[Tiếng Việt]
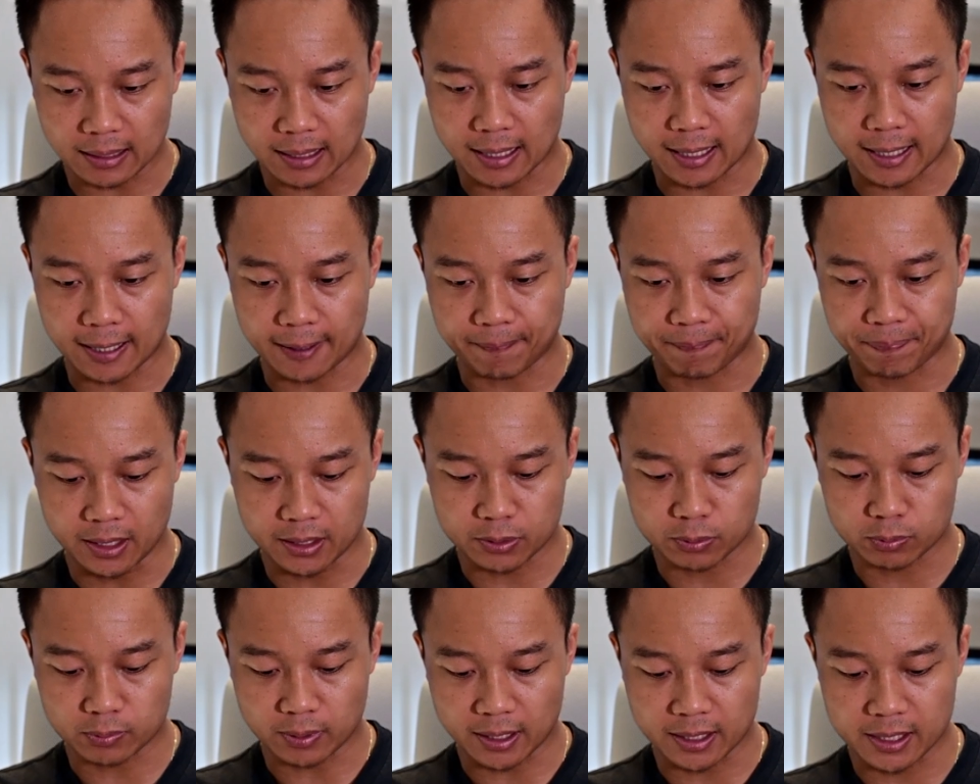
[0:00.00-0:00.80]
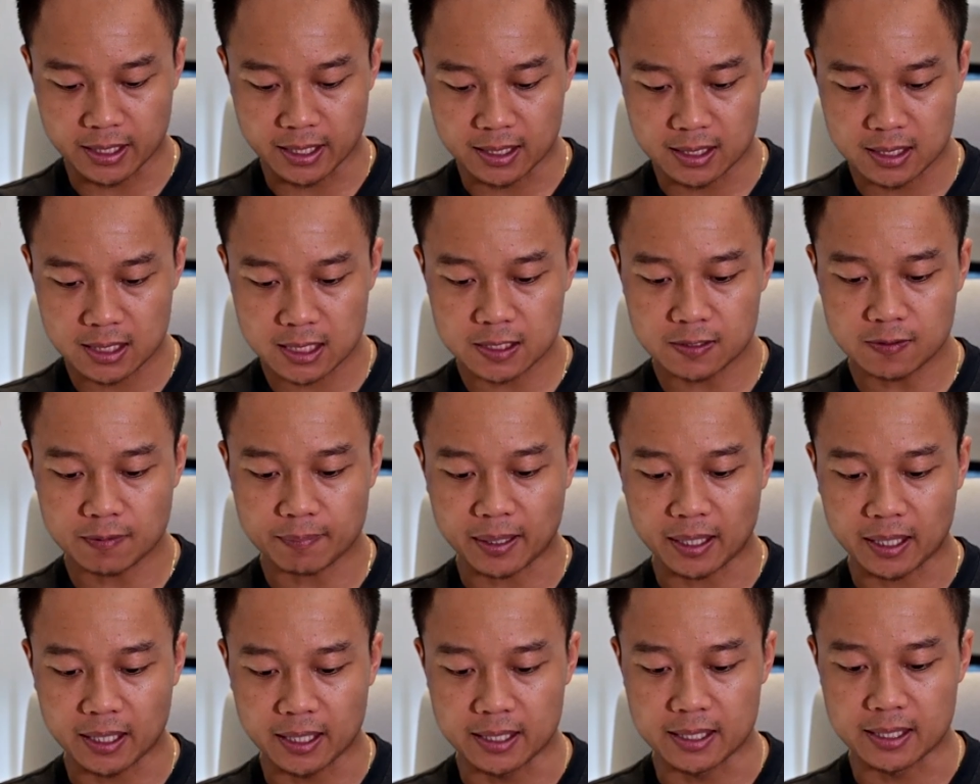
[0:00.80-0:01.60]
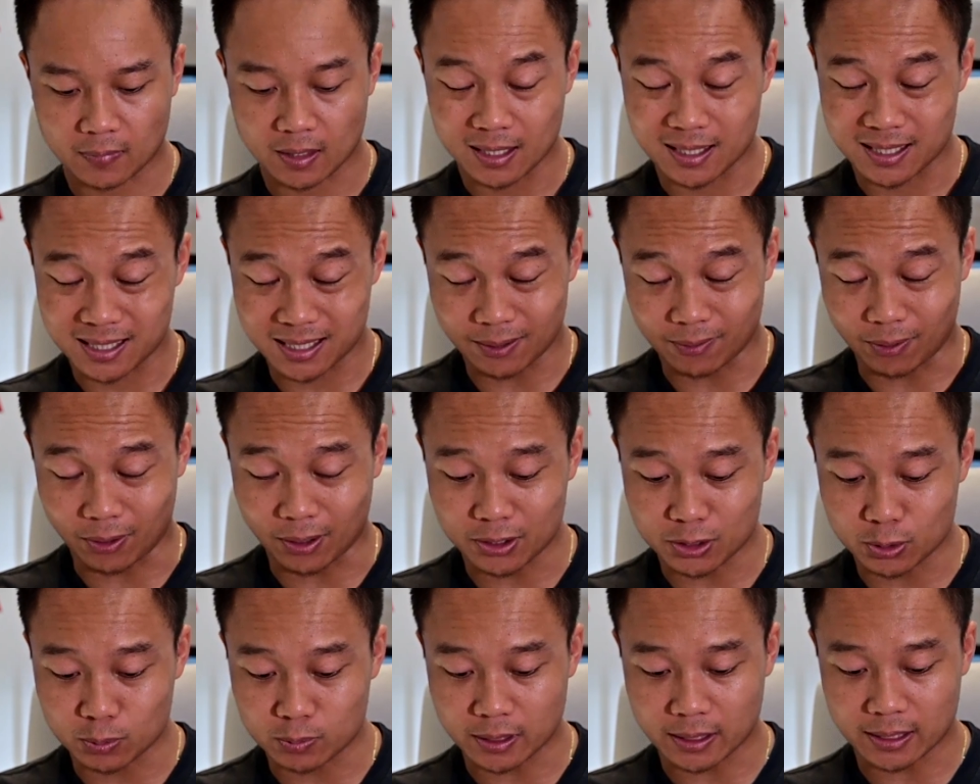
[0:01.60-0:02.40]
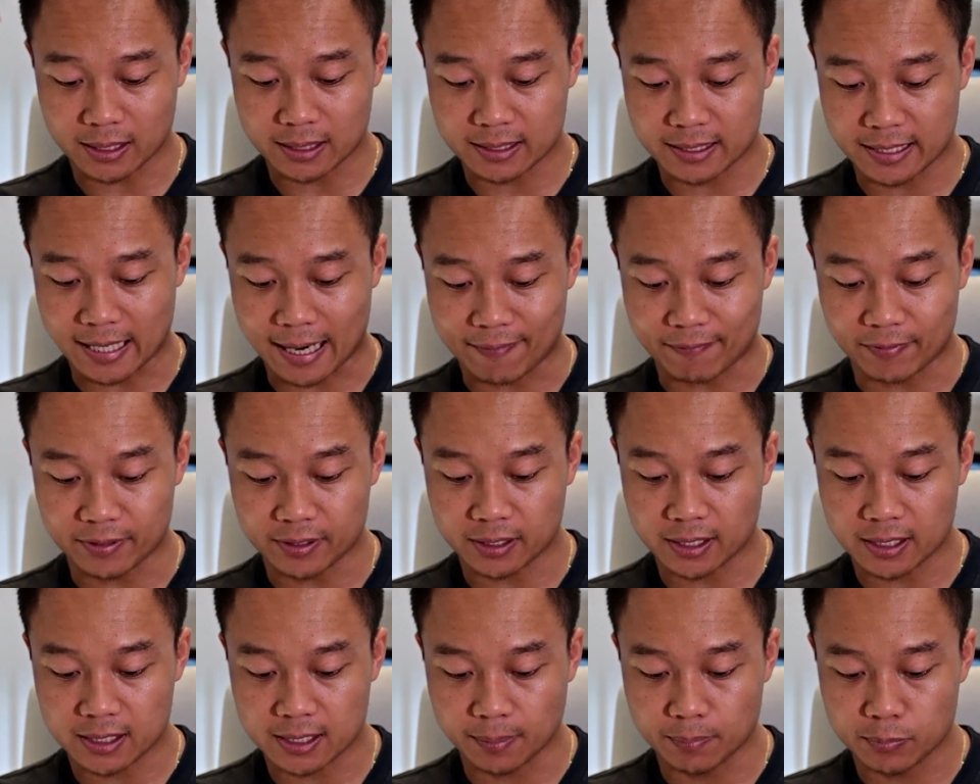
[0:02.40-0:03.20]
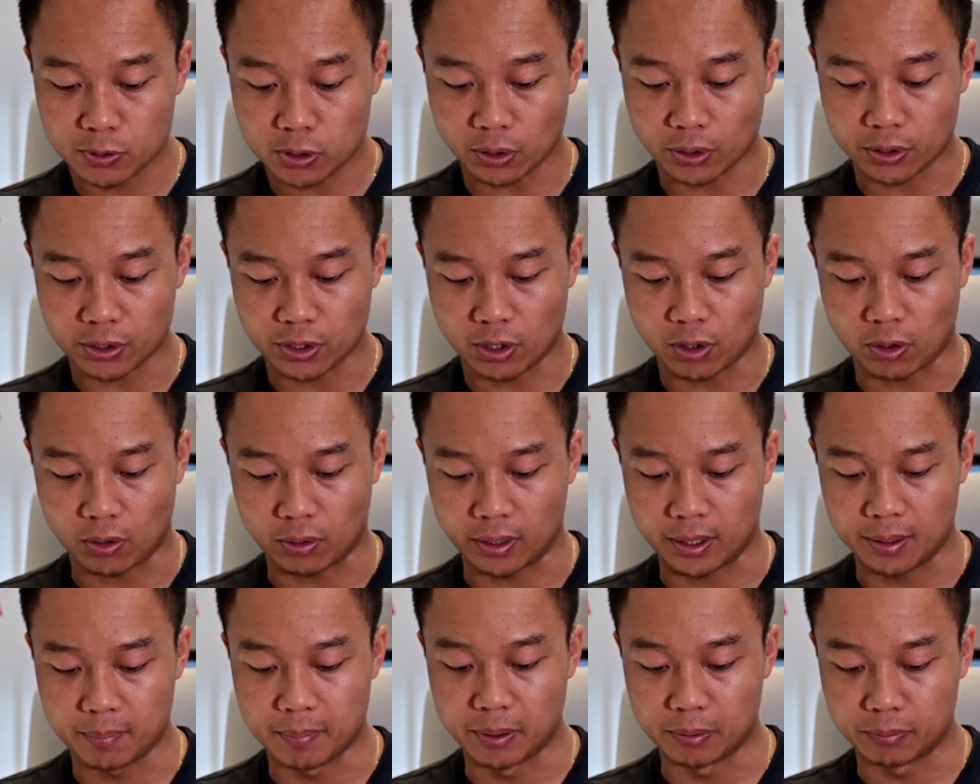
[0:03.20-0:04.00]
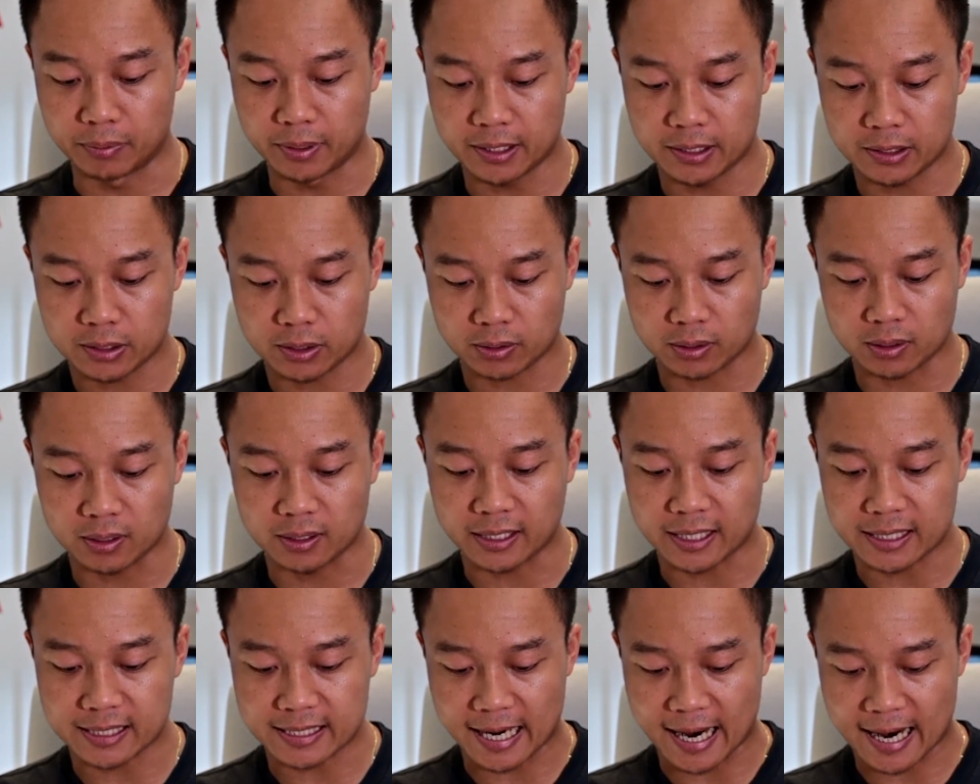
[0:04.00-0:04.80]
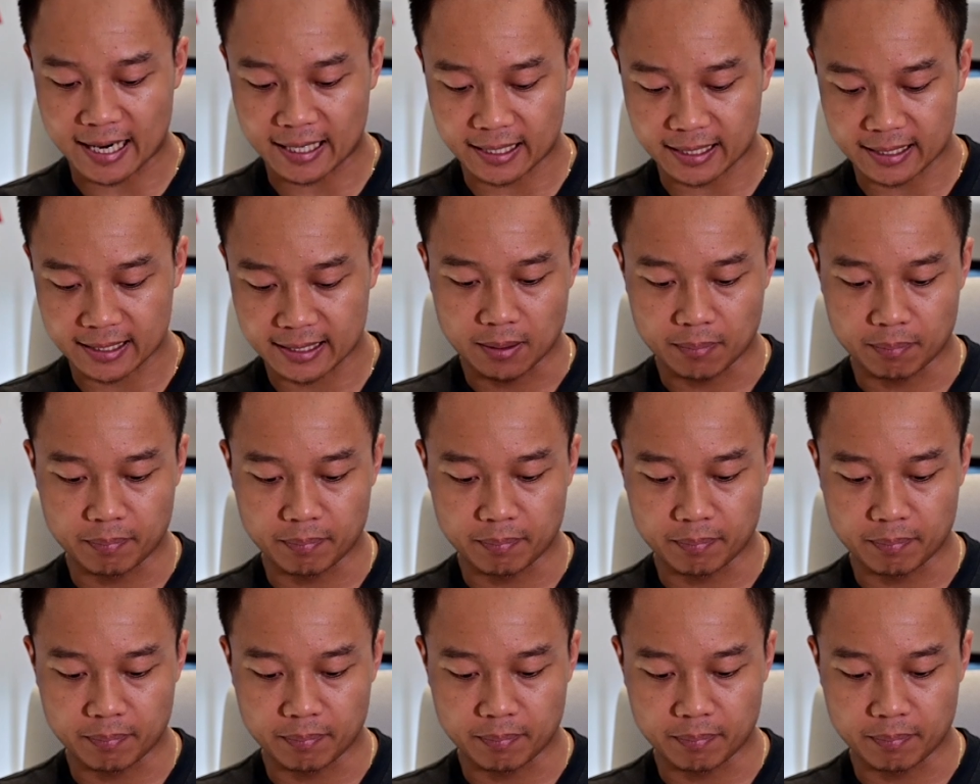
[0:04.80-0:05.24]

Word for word: là chúng ta nhấn giữ vào màn hình sau đó chúng ta sẽ chạm vào những cái chấm tròn nhỏ để biểu thị cho từng cái trang này